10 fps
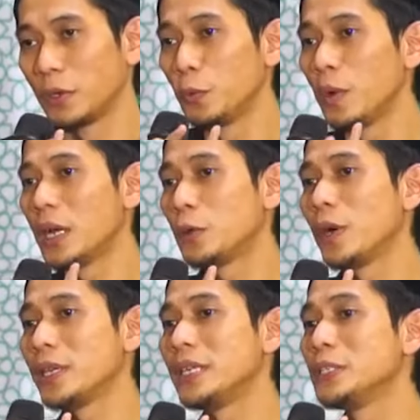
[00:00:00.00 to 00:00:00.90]

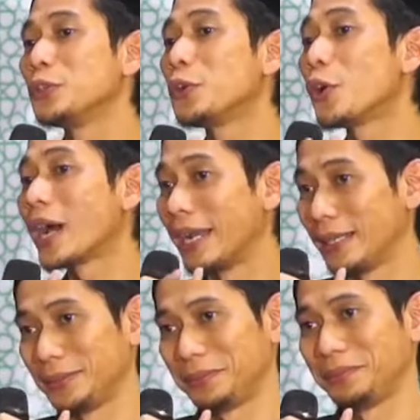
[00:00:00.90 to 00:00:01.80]
Dua-duanya dijodohkan.
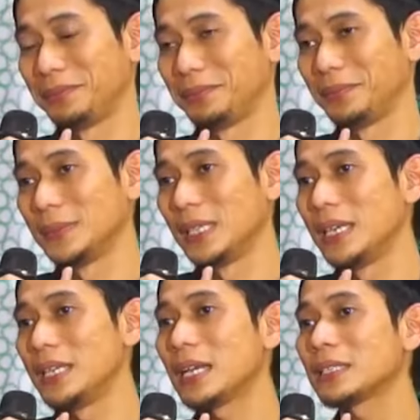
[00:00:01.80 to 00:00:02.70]

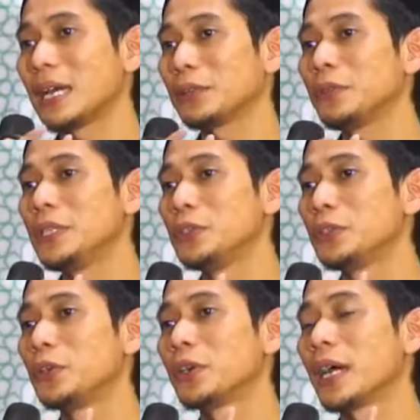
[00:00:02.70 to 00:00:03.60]
Yang satu
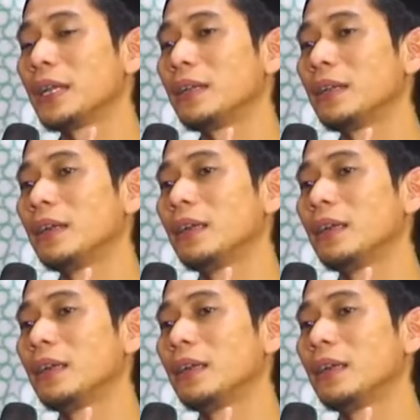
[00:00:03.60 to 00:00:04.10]
dijodohkan